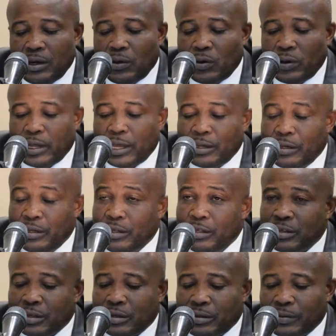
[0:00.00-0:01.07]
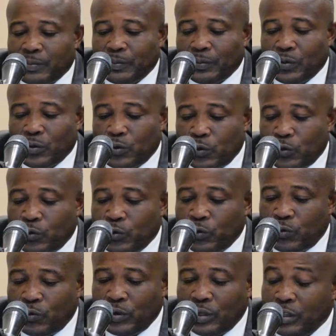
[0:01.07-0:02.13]
organise ce
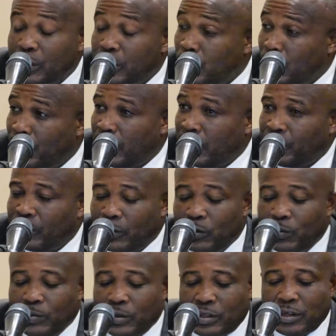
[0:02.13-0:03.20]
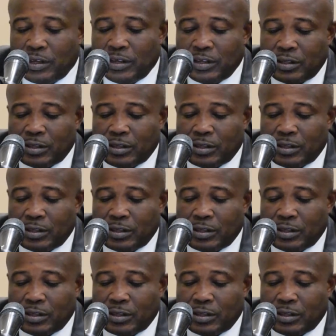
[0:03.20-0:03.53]
jeudi 19 avril 2016.